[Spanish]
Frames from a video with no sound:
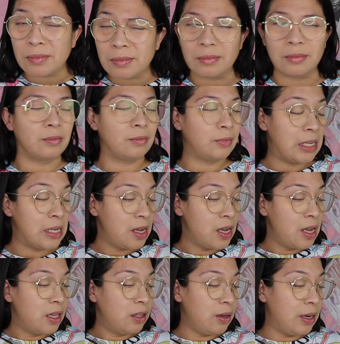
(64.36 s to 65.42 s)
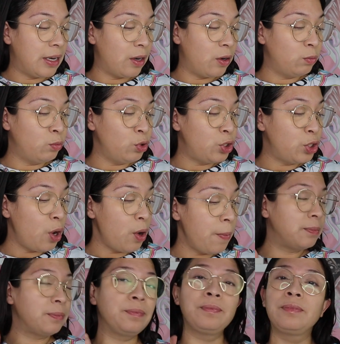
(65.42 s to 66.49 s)
Mm, no le creo
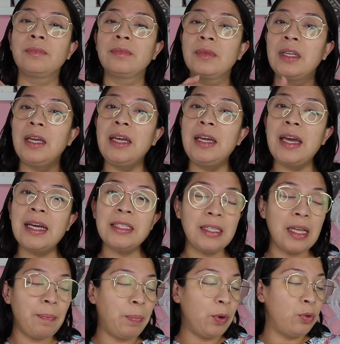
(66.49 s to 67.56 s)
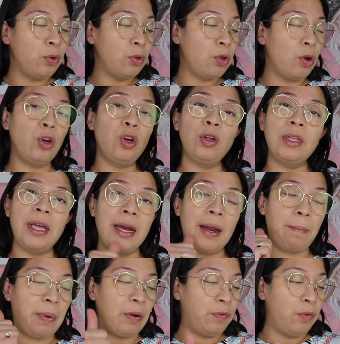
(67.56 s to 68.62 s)
mucho. Y este producto no
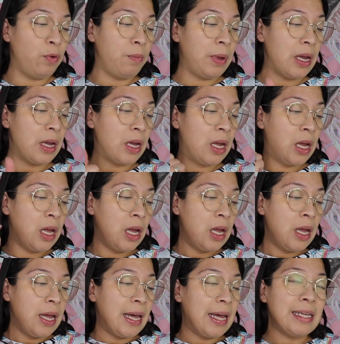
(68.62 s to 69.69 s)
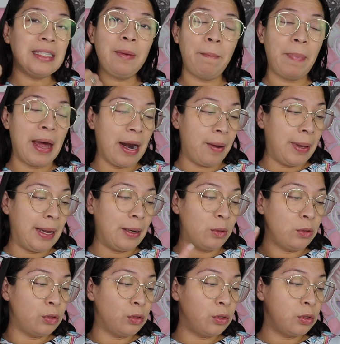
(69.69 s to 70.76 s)
tiene perfume, es sin
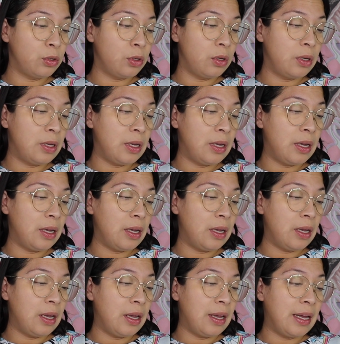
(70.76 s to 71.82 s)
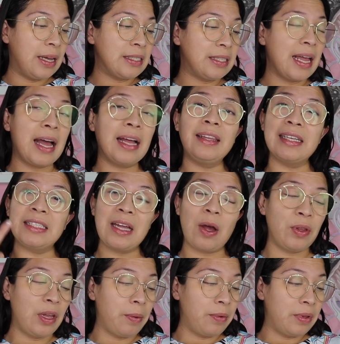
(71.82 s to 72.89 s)
parabenos, está
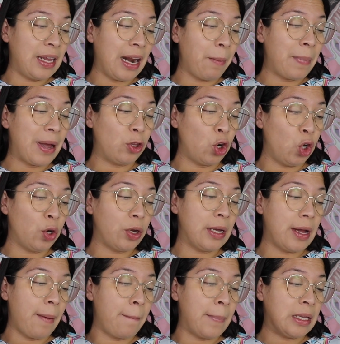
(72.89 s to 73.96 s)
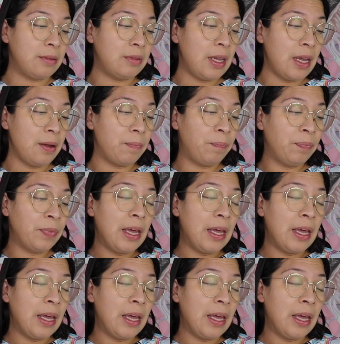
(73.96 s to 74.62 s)
testado dermatológicamente